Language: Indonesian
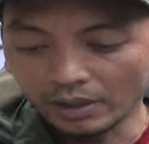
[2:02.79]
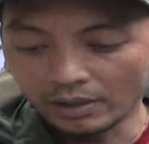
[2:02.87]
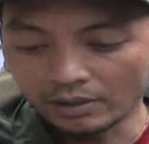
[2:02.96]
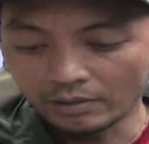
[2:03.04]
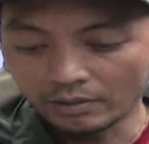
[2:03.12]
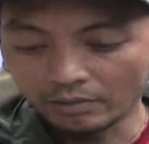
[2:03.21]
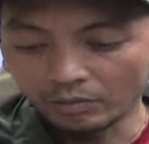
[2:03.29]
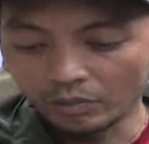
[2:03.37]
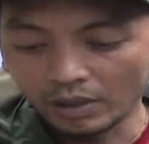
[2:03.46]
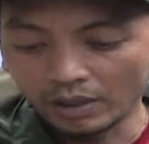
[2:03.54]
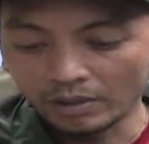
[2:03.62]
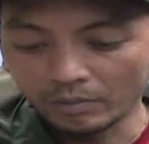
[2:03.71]
juga
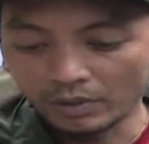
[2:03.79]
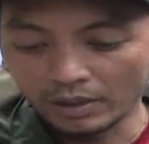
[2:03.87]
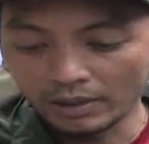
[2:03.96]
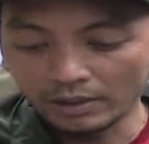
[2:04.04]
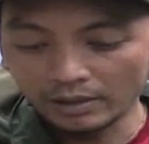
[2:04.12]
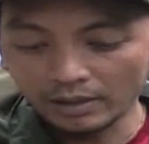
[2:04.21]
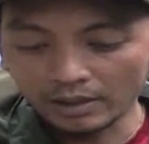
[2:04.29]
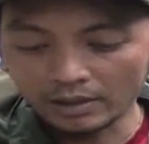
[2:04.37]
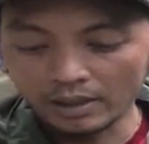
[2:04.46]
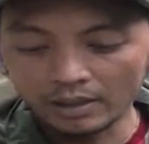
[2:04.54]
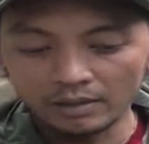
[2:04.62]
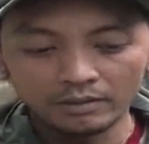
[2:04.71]
mulai mulai
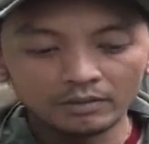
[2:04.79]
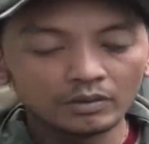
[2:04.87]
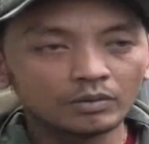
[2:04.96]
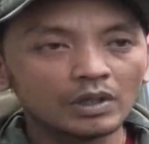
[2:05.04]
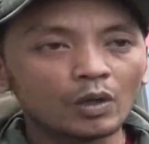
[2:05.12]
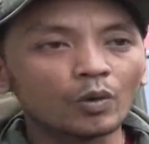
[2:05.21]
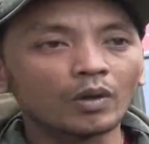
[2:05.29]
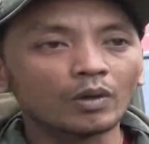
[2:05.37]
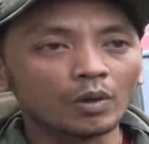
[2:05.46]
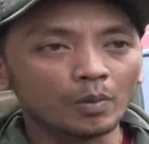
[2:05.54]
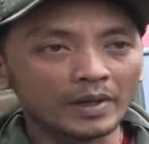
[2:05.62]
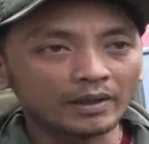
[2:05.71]
agak
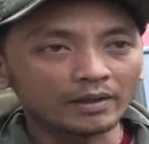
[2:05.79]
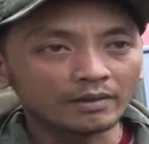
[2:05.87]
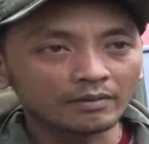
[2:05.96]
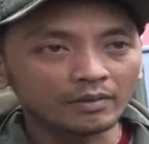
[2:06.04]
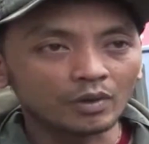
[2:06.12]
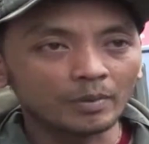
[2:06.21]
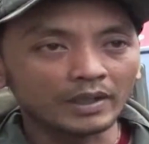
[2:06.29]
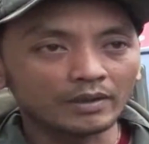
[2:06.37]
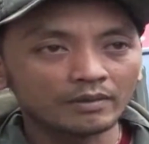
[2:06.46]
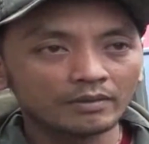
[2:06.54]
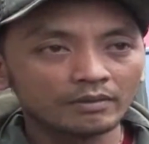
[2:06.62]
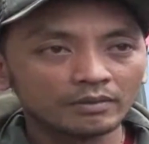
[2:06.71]
daun robek
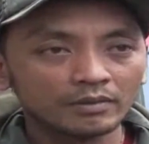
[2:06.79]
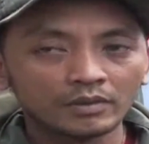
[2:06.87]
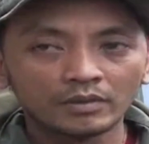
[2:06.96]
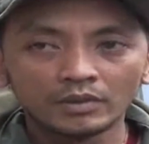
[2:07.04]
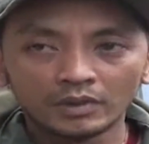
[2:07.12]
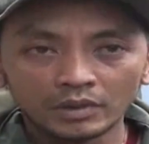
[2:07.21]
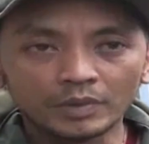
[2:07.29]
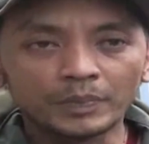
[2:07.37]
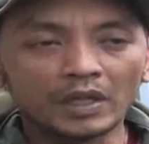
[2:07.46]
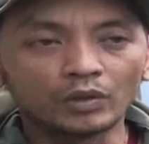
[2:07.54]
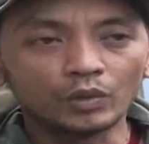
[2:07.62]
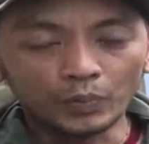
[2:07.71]
robek
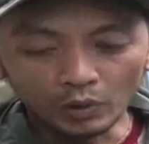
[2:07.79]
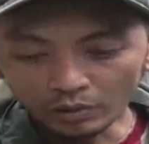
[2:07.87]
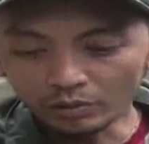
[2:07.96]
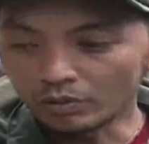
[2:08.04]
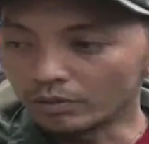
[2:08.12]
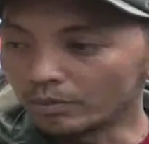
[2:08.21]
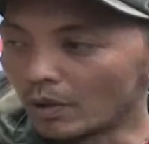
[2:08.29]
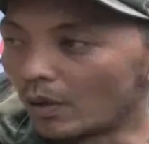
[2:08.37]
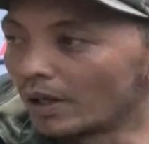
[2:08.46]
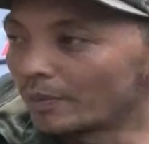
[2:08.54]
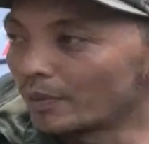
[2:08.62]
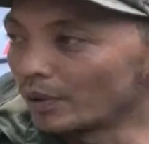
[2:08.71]
sepatu pun
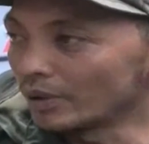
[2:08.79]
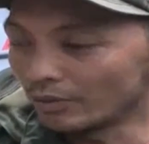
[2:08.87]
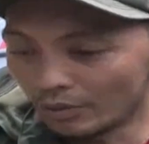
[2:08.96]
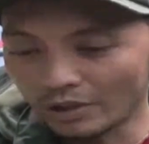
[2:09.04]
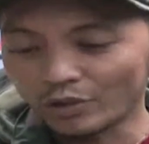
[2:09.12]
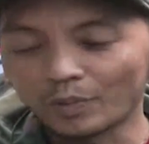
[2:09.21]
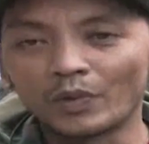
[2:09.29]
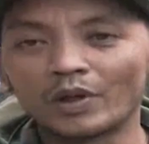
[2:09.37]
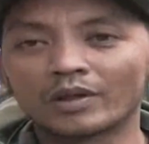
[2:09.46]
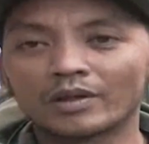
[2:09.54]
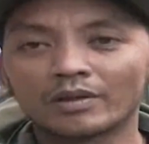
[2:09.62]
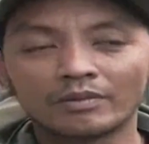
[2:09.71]
bawah pun udah
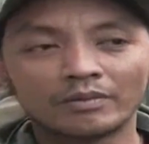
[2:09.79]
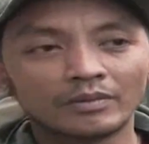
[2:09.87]
copot